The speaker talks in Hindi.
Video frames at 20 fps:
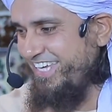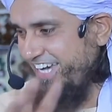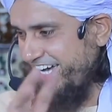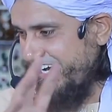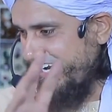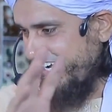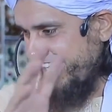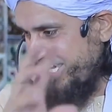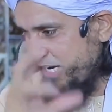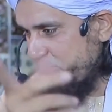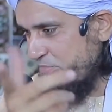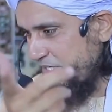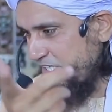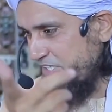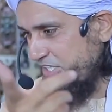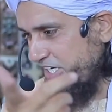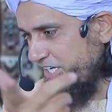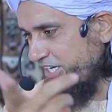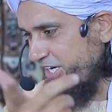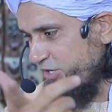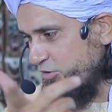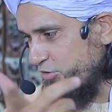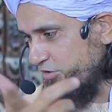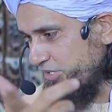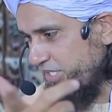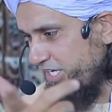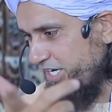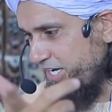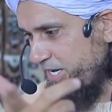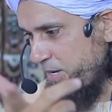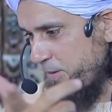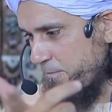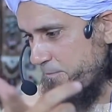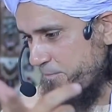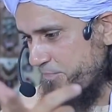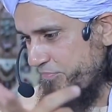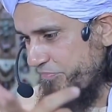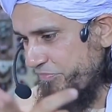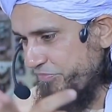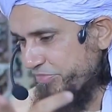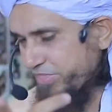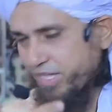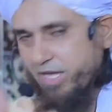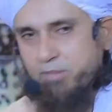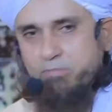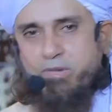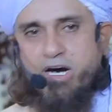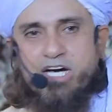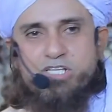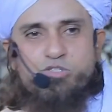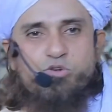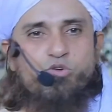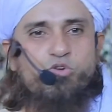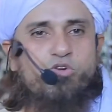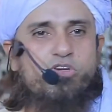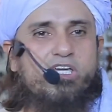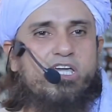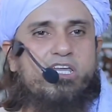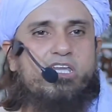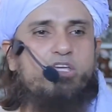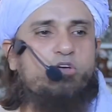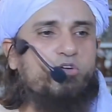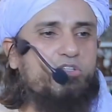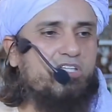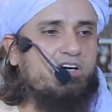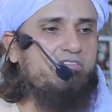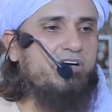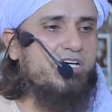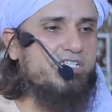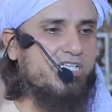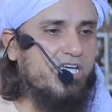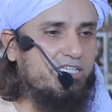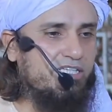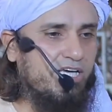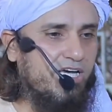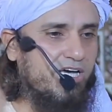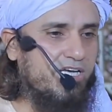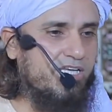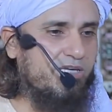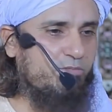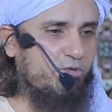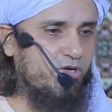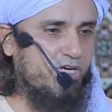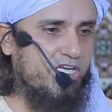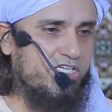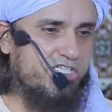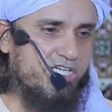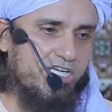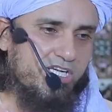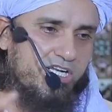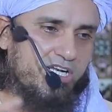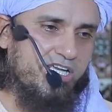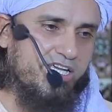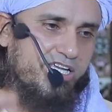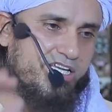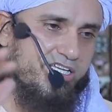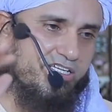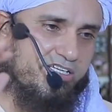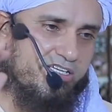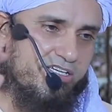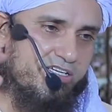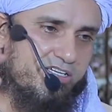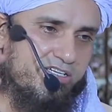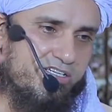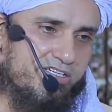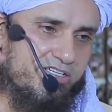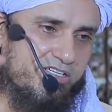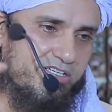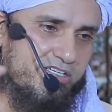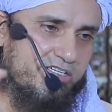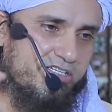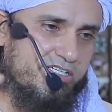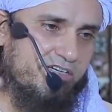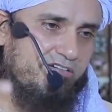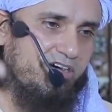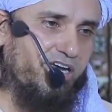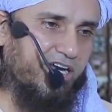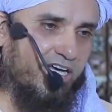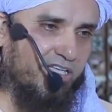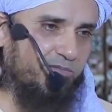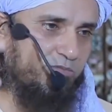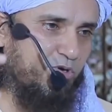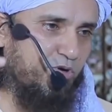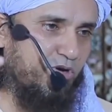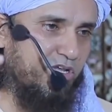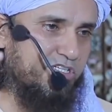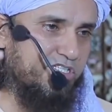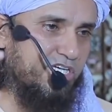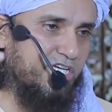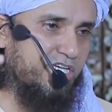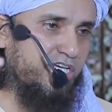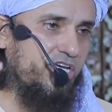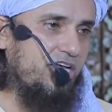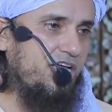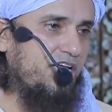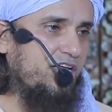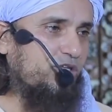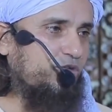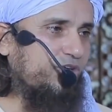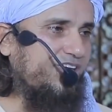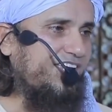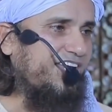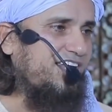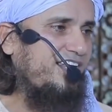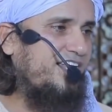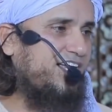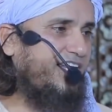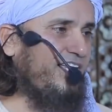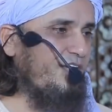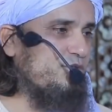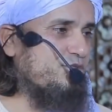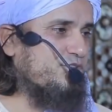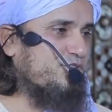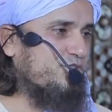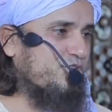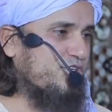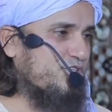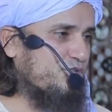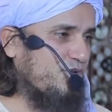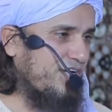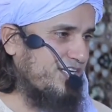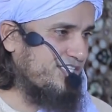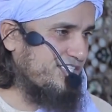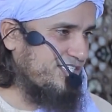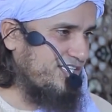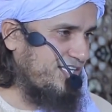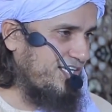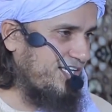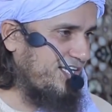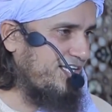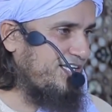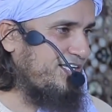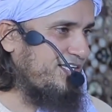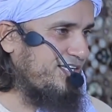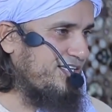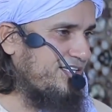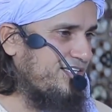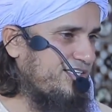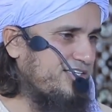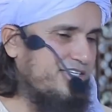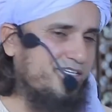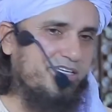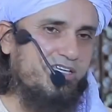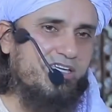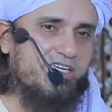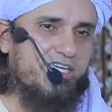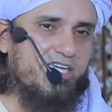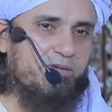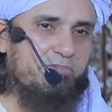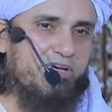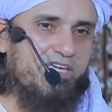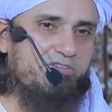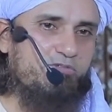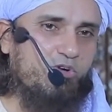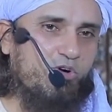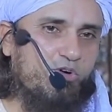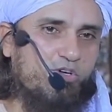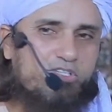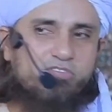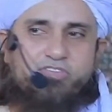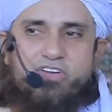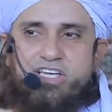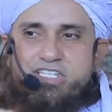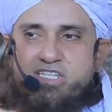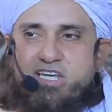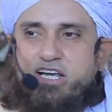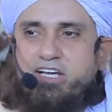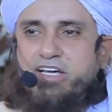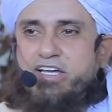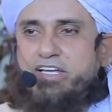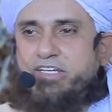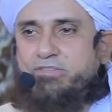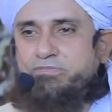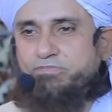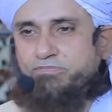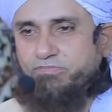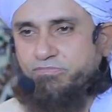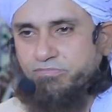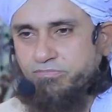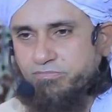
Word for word: ये हर एक की अपनी थिंकिंग होती है बाज़ों को ये नहीं होता बाज़ कहते हैं गरीब होना चाहिए लेकिन जवान आदमी होना चाहिए तो ये अल्लाह ने उसको चॉइस दी है कि भाई वो खुद फैसला करे